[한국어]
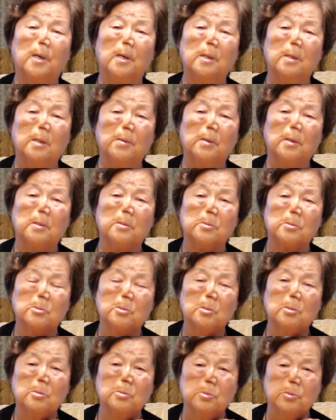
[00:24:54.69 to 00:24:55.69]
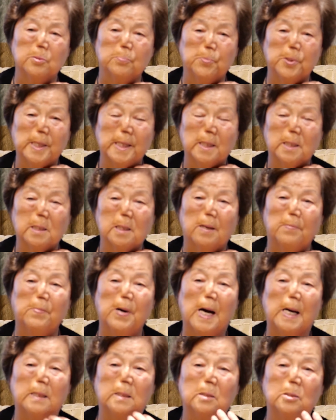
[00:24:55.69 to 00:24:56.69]
에, 예, 그 뭐라 그럴까
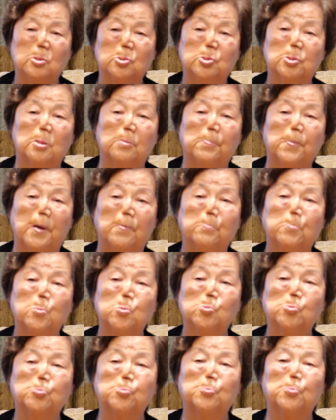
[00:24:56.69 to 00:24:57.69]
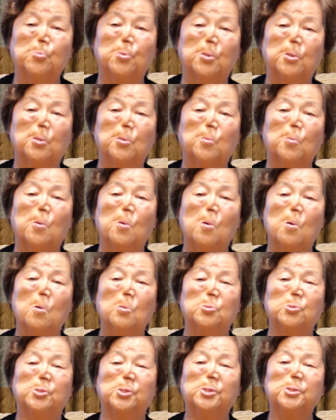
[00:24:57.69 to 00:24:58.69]
많은 것을 베풀 수도
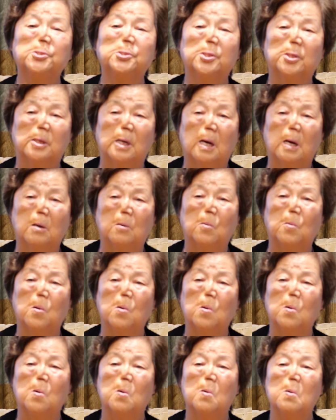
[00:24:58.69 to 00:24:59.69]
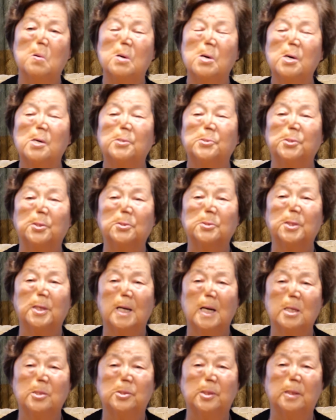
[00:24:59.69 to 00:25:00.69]
있고 친절하고 음. 등등
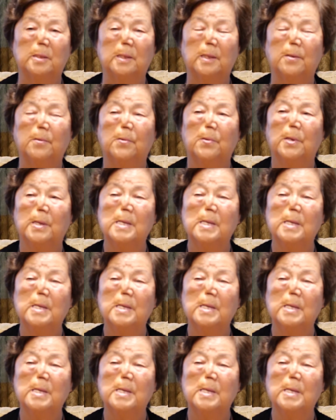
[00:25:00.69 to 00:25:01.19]
하잖아요.